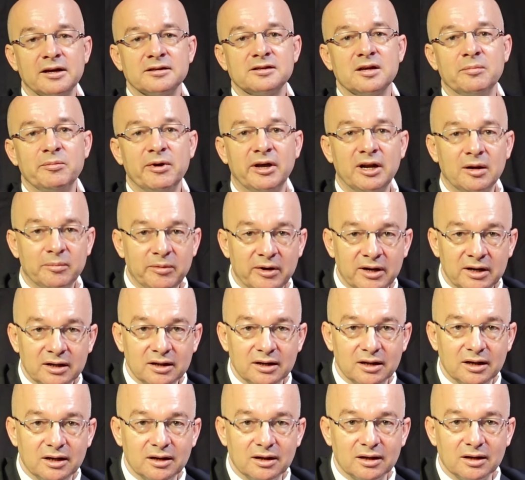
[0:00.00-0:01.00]
Herkese
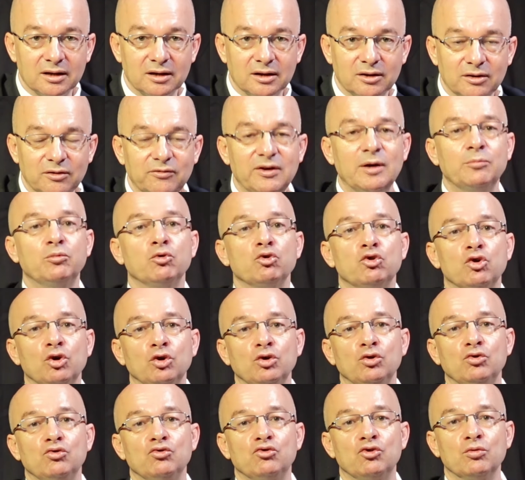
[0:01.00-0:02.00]
merhaba ve
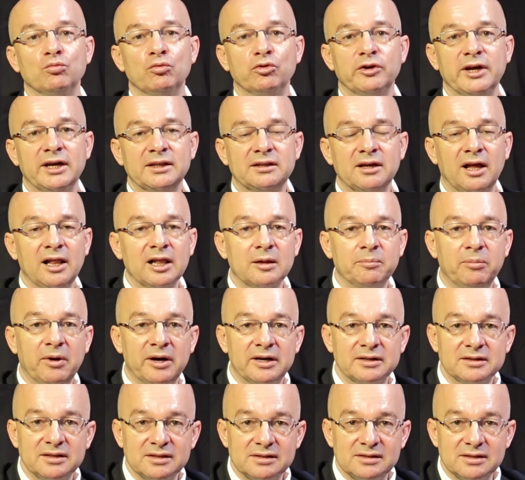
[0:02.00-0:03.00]
bugün Cumhuriyet Halk
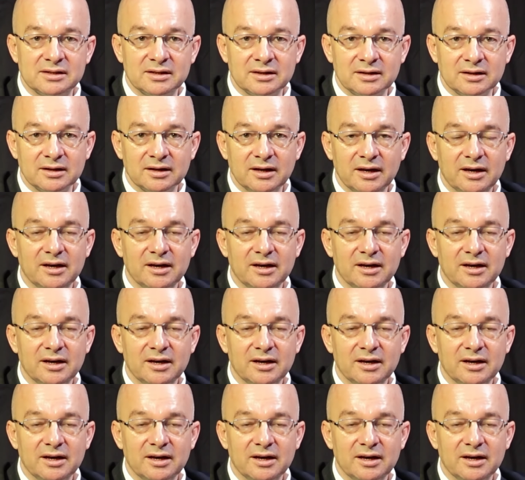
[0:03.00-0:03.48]
Partisi